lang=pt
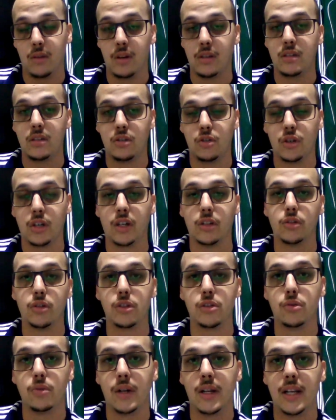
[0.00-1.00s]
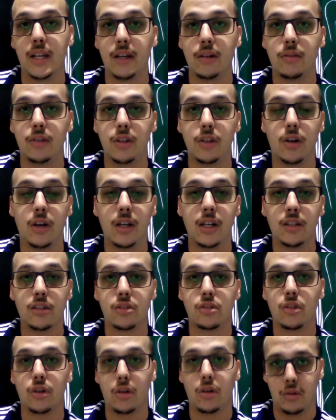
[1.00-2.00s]
Com esses jogadores no elenco e olha
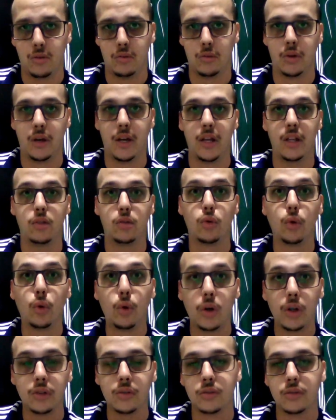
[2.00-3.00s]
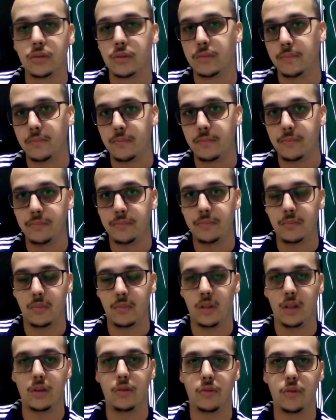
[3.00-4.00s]
só o retorno
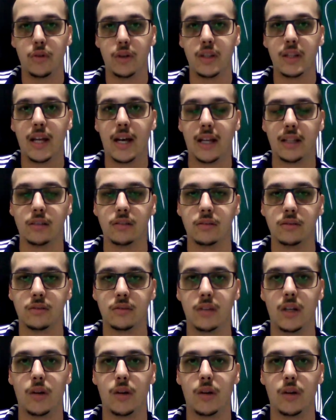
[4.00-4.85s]
que foi dado.